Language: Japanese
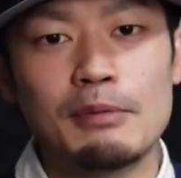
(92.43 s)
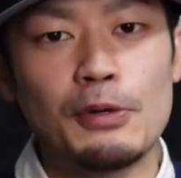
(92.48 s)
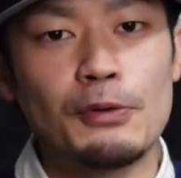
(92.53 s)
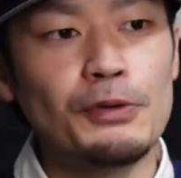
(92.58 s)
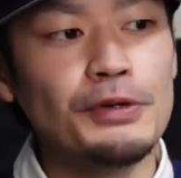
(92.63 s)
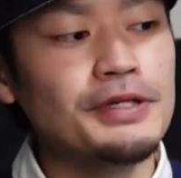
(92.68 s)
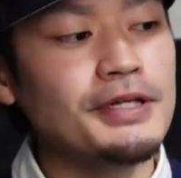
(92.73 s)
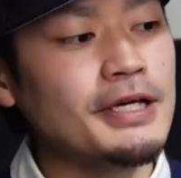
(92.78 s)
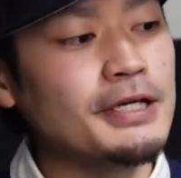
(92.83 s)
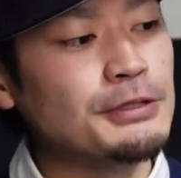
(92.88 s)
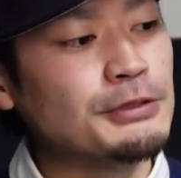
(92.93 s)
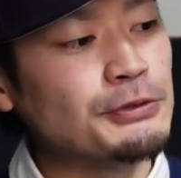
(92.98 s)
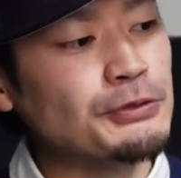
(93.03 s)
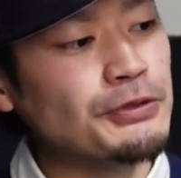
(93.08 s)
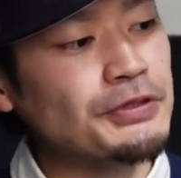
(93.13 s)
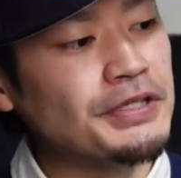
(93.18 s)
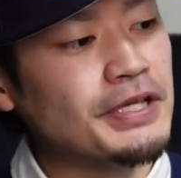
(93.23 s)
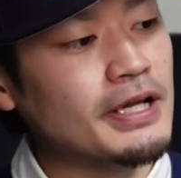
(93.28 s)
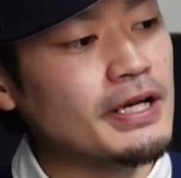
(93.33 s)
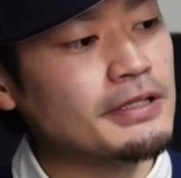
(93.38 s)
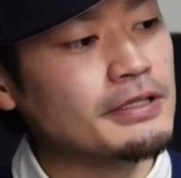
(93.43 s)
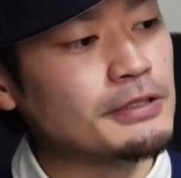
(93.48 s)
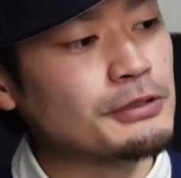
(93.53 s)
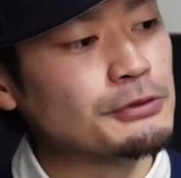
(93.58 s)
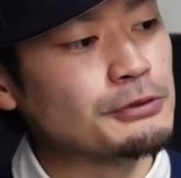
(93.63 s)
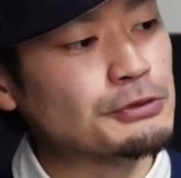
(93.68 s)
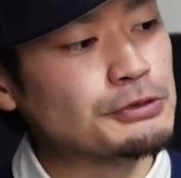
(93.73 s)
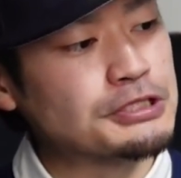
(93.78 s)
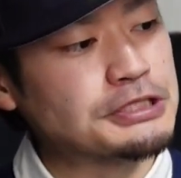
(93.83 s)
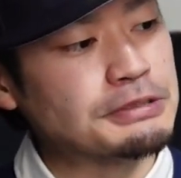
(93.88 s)
これ第9位に選んだ理
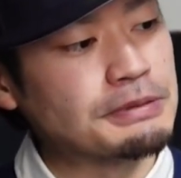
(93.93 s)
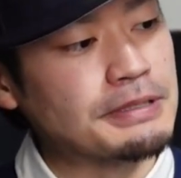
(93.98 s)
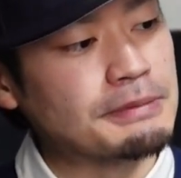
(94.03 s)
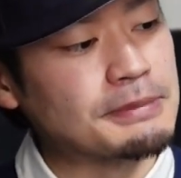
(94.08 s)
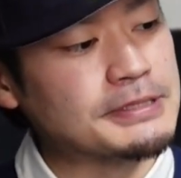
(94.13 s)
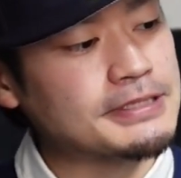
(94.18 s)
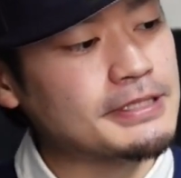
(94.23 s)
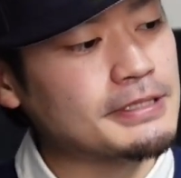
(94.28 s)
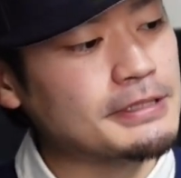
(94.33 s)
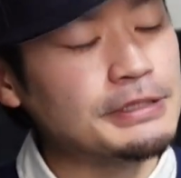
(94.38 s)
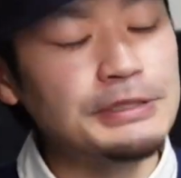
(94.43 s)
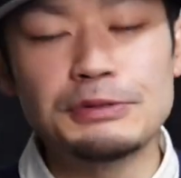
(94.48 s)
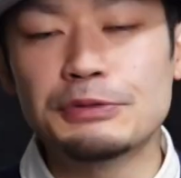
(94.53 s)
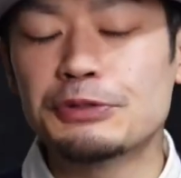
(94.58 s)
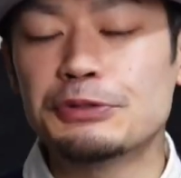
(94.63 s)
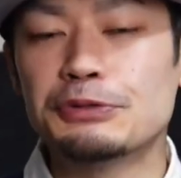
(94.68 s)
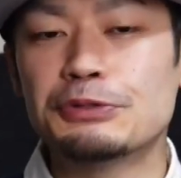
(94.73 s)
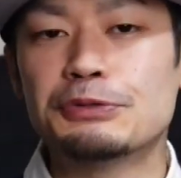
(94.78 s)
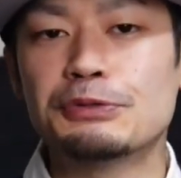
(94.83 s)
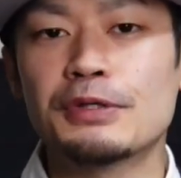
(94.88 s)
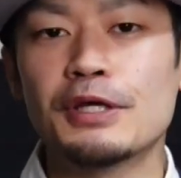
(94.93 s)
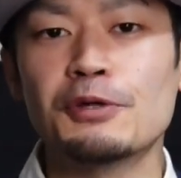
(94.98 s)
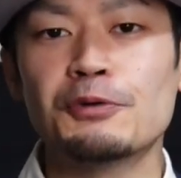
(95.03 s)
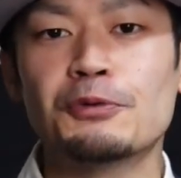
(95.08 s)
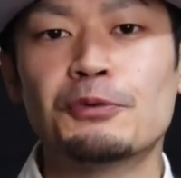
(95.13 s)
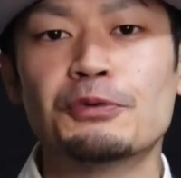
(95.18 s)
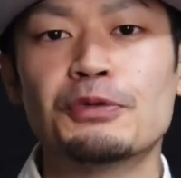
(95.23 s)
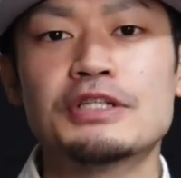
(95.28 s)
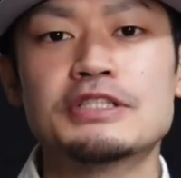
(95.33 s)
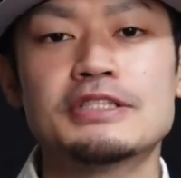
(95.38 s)
由としてはね、まあ、さっきの理由と結
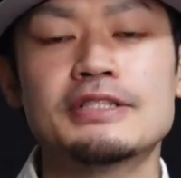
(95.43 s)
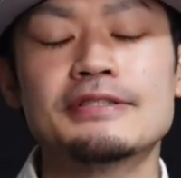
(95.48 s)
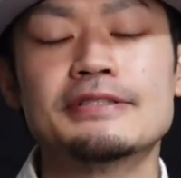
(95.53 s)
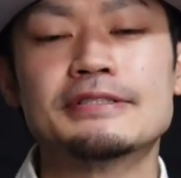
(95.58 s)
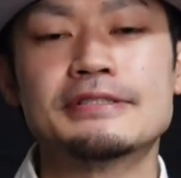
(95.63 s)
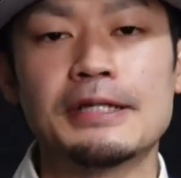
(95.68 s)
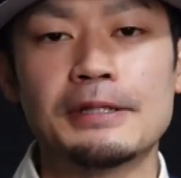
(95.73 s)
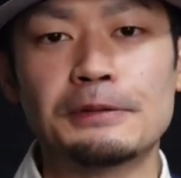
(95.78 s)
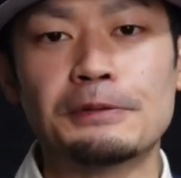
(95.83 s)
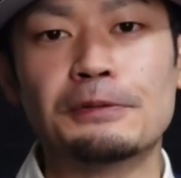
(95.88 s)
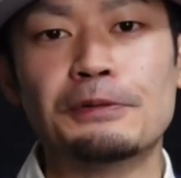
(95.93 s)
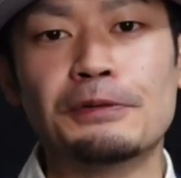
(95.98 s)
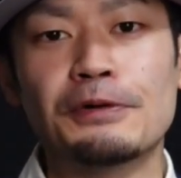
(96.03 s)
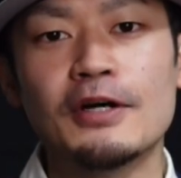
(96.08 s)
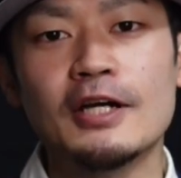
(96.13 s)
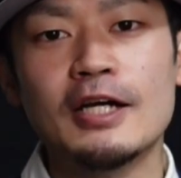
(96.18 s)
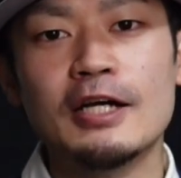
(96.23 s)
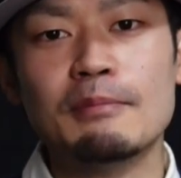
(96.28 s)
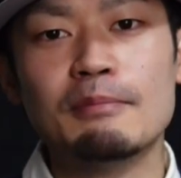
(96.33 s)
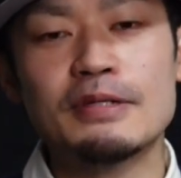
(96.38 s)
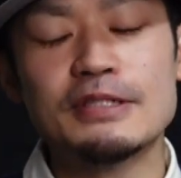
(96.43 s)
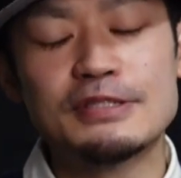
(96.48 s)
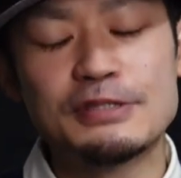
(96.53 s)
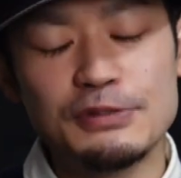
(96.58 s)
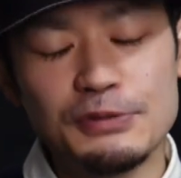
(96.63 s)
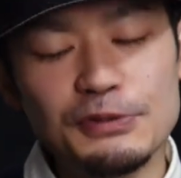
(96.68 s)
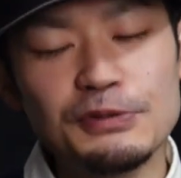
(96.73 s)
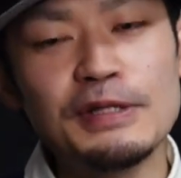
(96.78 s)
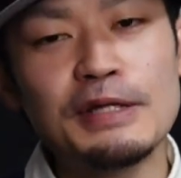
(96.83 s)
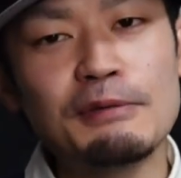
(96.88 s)
構同じなんですけど、まあ、
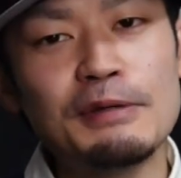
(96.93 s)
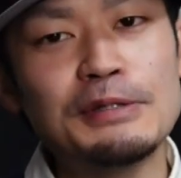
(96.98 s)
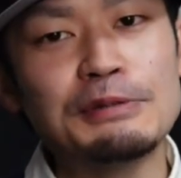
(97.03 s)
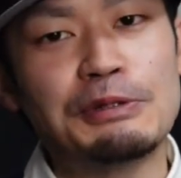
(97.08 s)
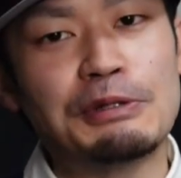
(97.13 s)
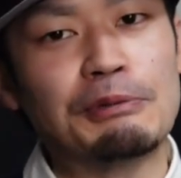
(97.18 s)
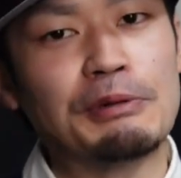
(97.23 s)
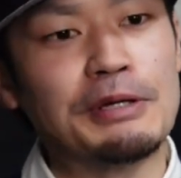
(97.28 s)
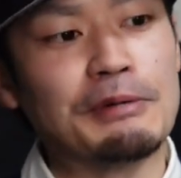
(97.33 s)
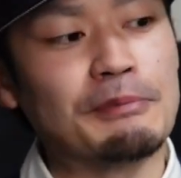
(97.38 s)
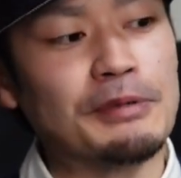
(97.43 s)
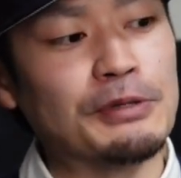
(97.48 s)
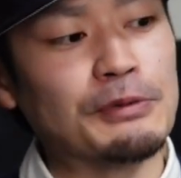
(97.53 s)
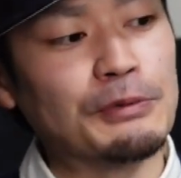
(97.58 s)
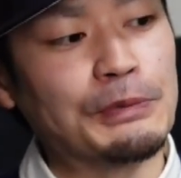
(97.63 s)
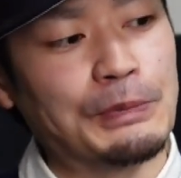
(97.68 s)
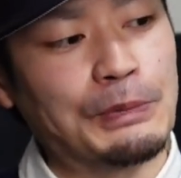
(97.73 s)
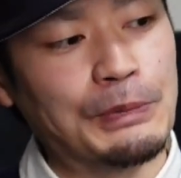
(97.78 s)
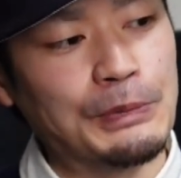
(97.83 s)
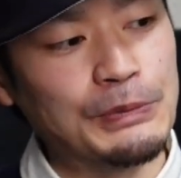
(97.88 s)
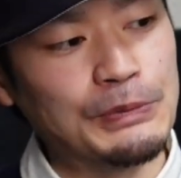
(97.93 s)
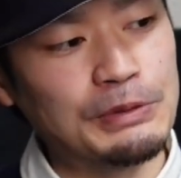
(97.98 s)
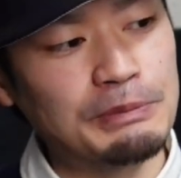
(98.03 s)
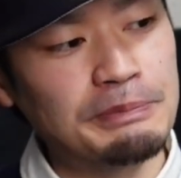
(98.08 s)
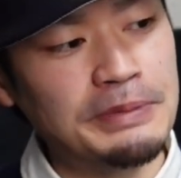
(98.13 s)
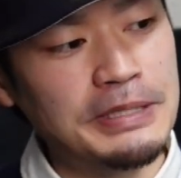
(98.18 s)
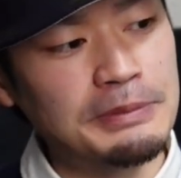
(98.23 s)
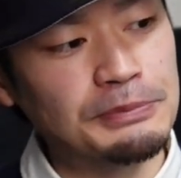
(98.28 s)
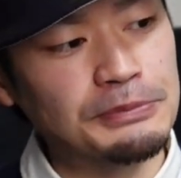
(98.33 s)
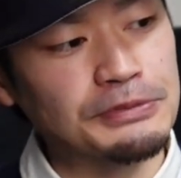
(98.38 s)
ジョーダワンといえば、ね、やっぱりこの
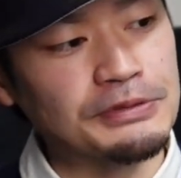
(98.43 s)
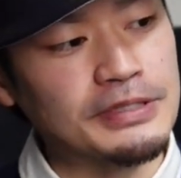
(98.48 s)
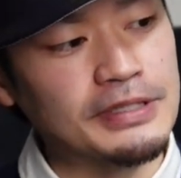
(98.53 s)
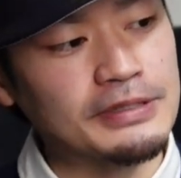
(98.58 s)
コートパープルで